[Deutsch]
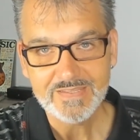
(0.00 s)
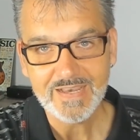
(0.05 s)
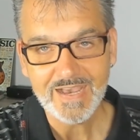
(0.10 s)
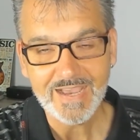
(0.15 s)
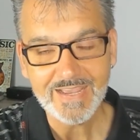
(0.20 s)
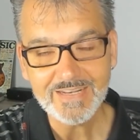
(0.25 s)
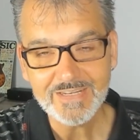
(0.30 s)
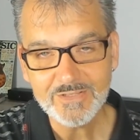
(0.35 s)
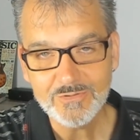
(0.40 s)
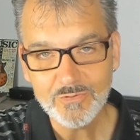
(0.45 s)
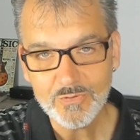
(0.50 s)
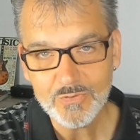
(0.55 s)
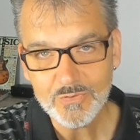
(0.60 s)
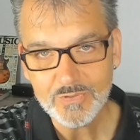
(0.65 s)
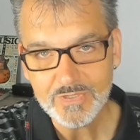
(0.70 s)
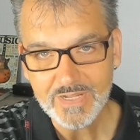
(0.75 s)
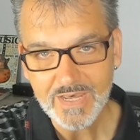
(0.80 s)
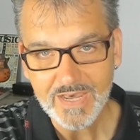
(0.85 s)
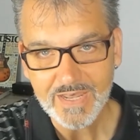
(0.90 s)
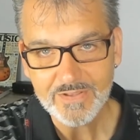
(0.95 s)
eigentlich nur noch
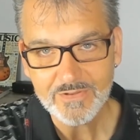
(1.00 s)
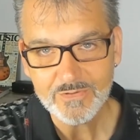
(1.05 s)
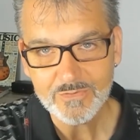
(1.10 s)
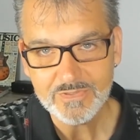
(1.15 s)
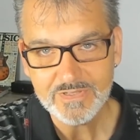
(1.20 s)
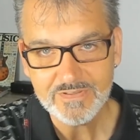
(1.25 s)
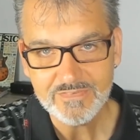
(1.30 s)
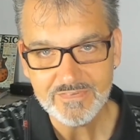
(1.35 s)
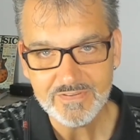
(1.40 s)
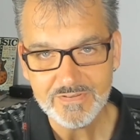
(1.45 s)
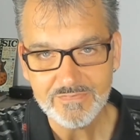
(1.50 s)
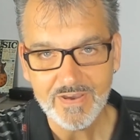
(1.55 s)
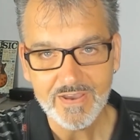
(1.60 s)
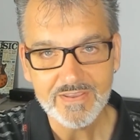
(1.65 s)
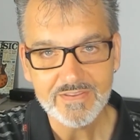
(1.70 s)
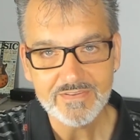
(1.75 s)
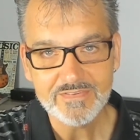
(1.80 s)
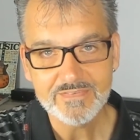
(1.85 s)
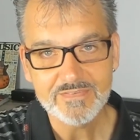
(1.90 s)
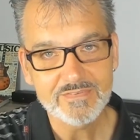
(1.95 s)
eine Randnotiz. Ich
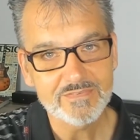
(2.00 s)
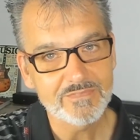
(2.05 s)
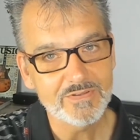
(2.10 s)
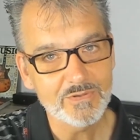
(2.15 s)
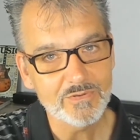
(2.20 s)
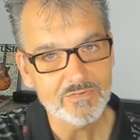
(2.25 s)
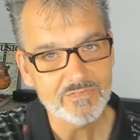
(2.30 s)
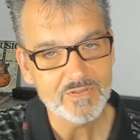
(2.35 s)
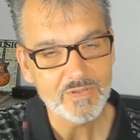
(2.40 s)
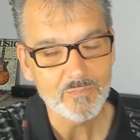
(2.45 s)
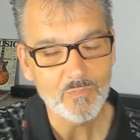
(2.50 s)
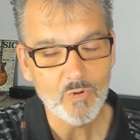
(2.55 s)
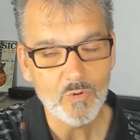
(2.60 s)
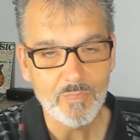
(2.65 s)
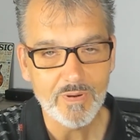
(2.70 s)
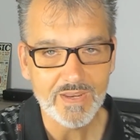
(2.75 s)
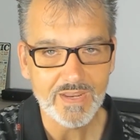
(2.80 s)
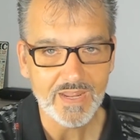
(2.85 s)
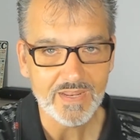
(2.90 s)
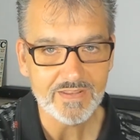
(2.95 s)
weiß, Windows 10
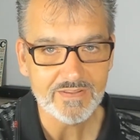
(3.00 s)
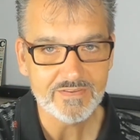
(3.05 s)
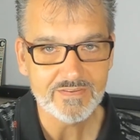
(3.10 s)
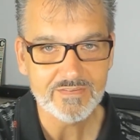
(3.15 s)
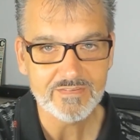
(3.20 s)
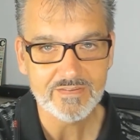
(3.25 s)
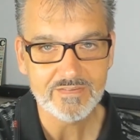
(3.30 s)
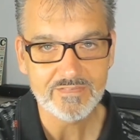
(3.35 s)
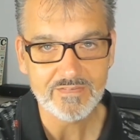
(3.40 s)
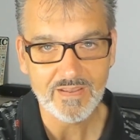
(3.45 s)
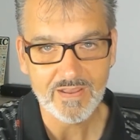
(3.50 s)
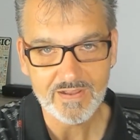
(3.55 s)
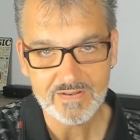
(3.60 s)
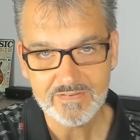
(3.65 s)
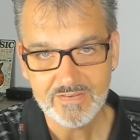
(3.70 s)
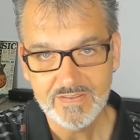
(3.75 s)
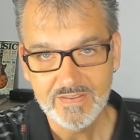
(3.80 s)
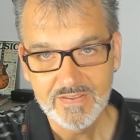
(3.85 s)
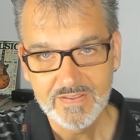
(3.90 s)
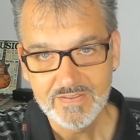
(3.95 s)
Mobile, alles ist gesagt.